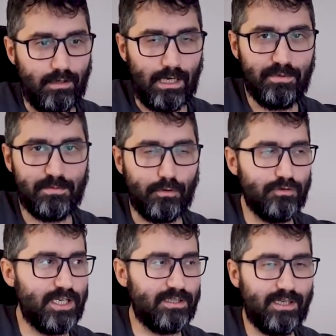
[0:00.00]
Abi şimdi
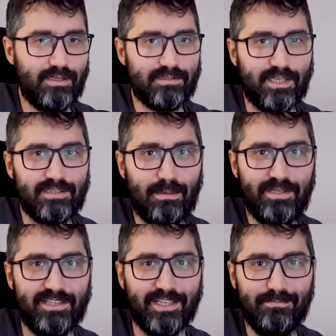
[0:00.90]
öncelikle Serhat
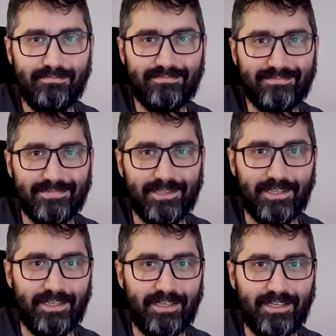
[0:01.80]
abi dinledim.
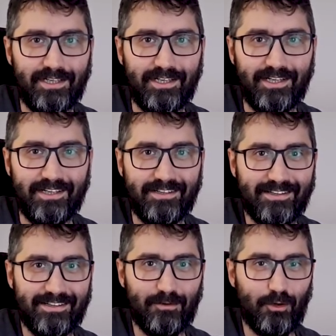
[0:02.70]
Ee,
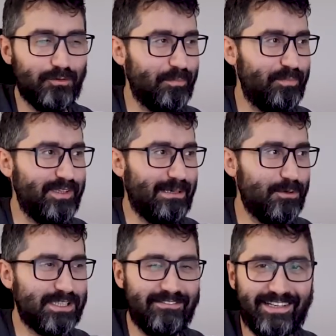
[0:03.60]
14 bin liram
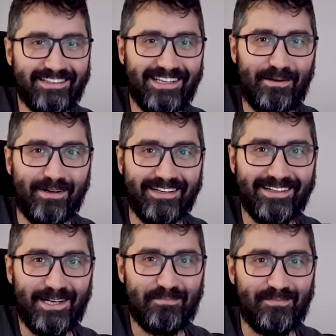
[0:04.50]
olsa verir dedi ama
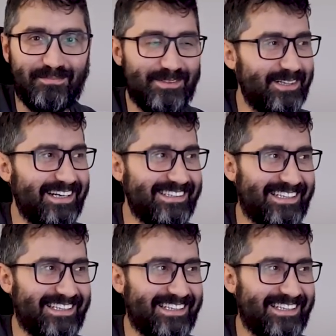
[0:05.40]
e,